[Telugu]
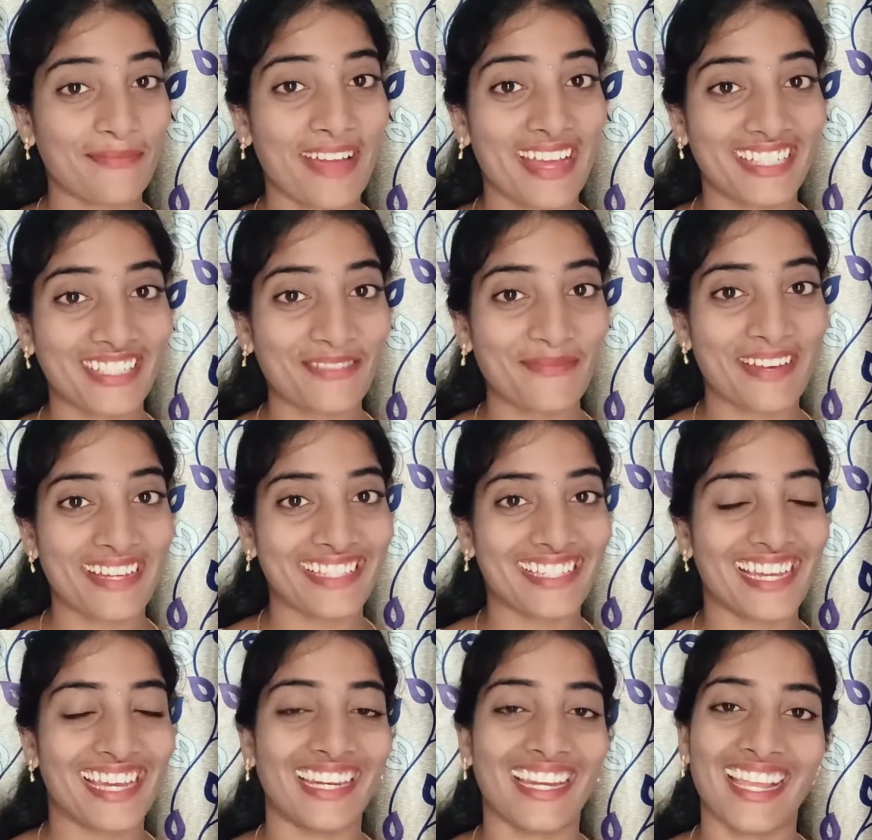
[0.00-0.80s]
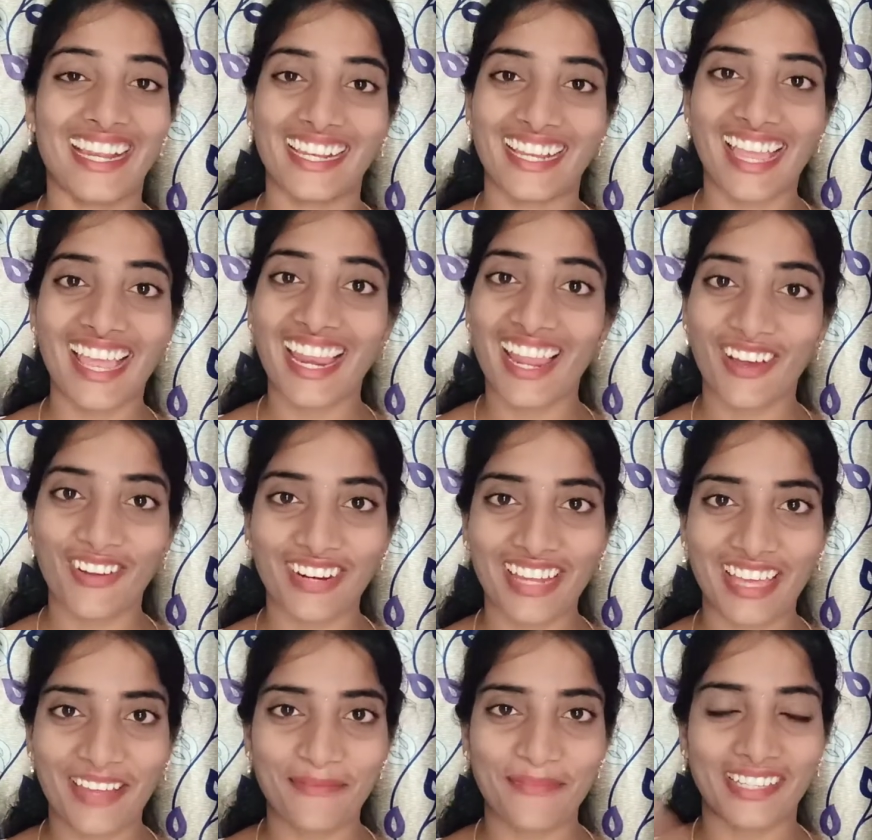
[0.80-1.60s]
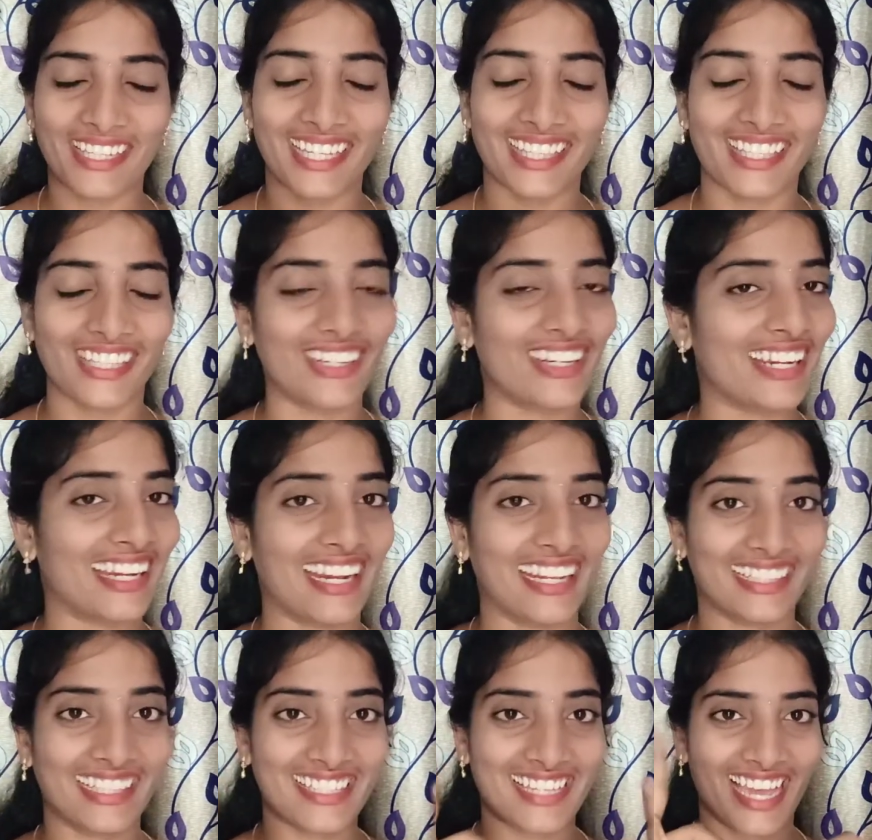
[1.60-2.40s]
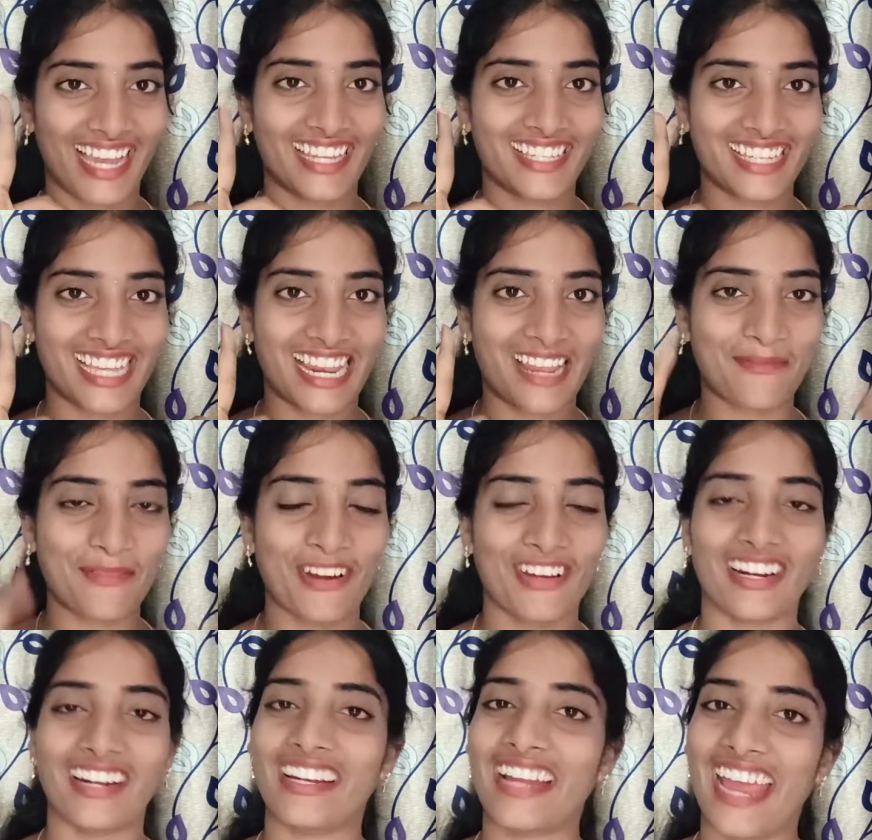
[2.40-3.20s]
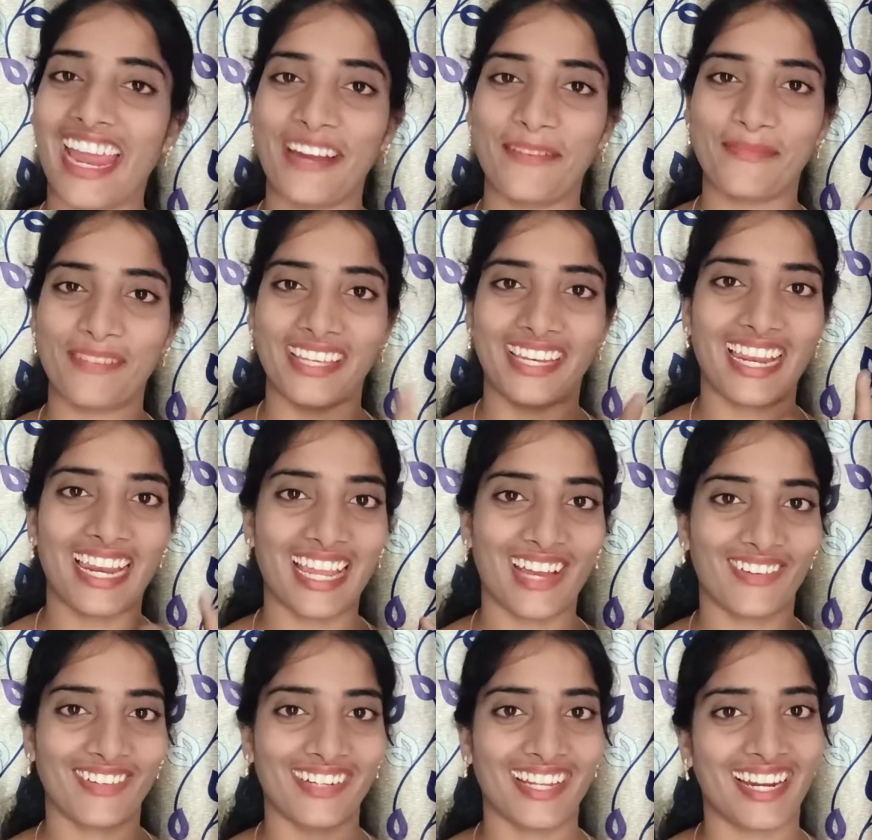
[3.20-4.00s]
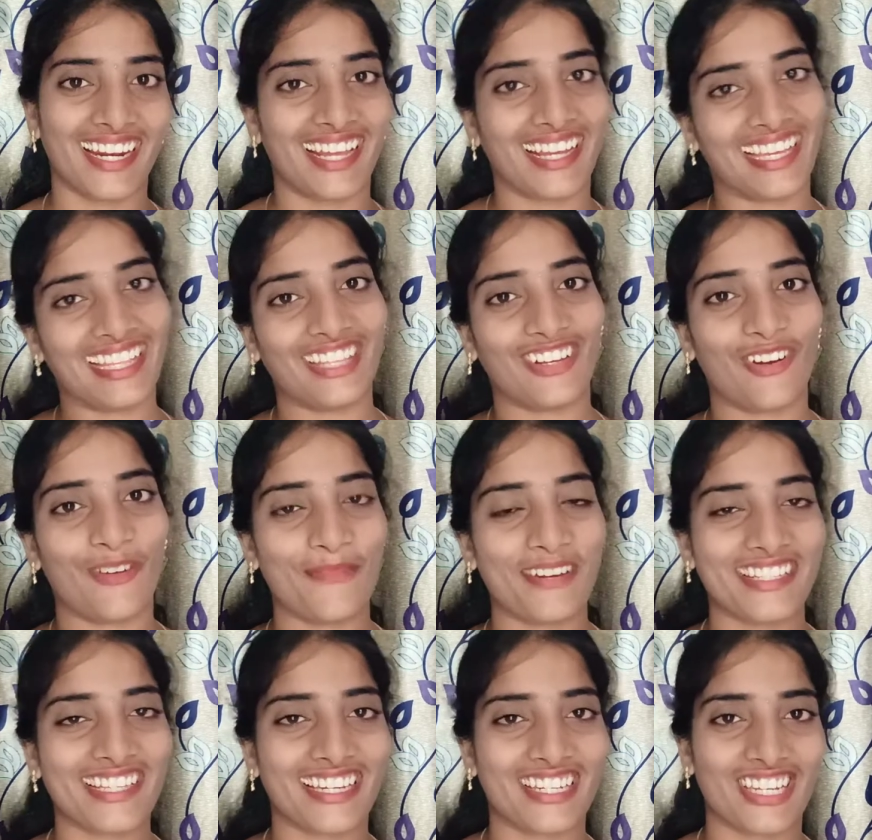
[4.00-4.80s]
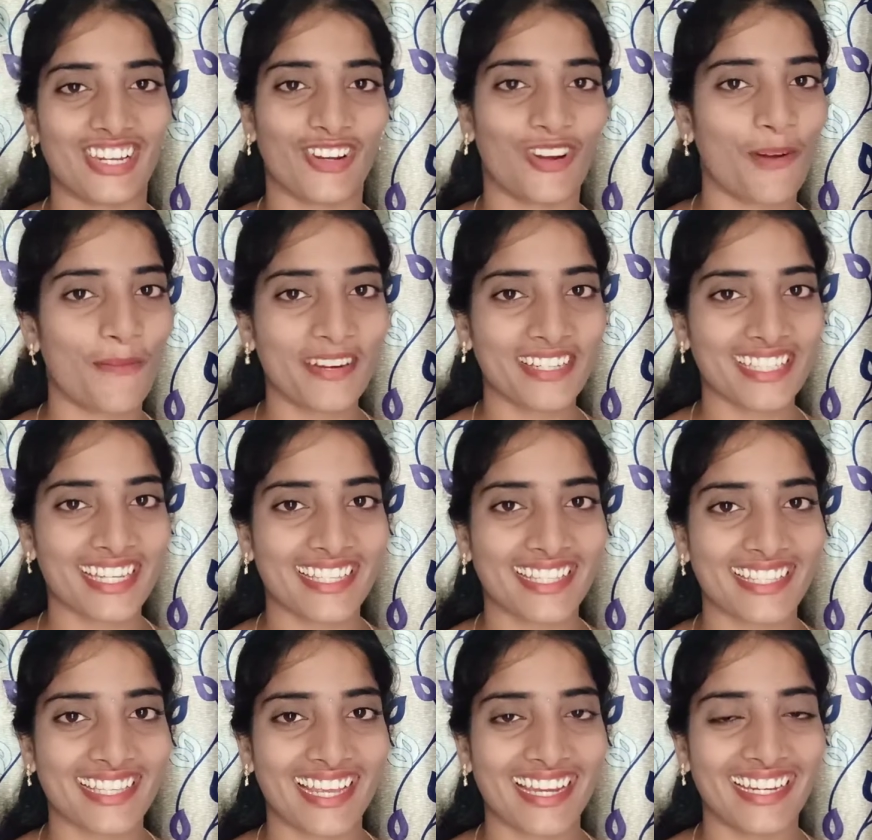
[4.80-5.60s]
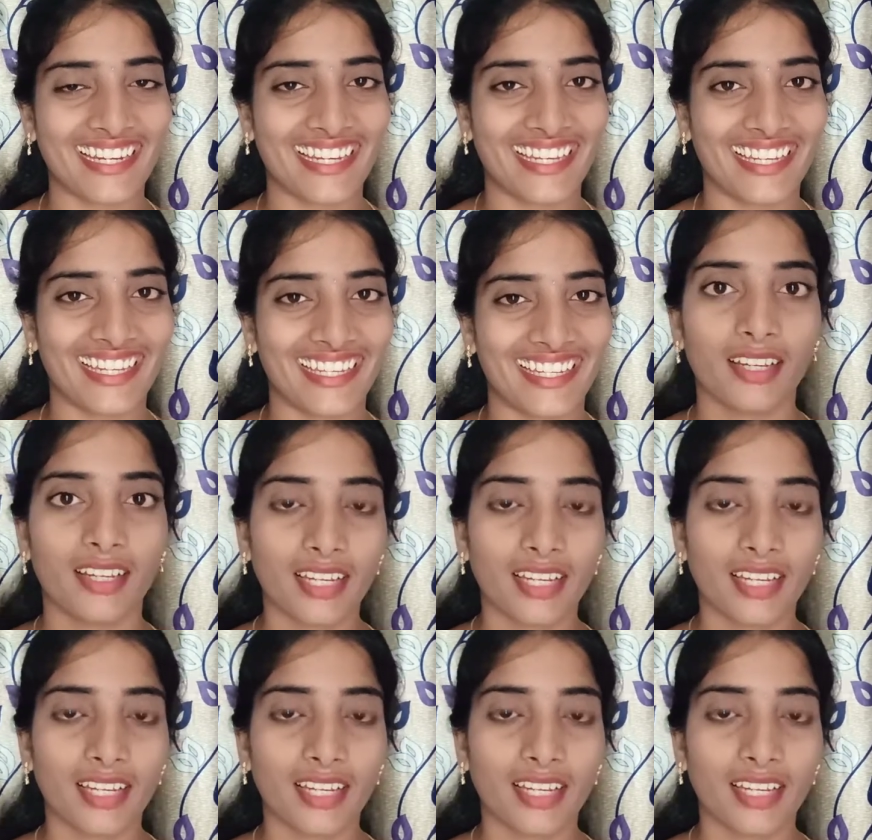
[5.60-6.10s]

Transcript: వెల్కమ్ బ్యాక్ టు మై ఛానల్ ఎలా ఉన్నారు మీరందరూ నేనైతే చాలా చాలా బాగున్నాను అండ్ మీరు ఎలా ఉన్నారు నాకు కింద కామెంట్ సెక్షన్లో కామెంట్ చేసేయండి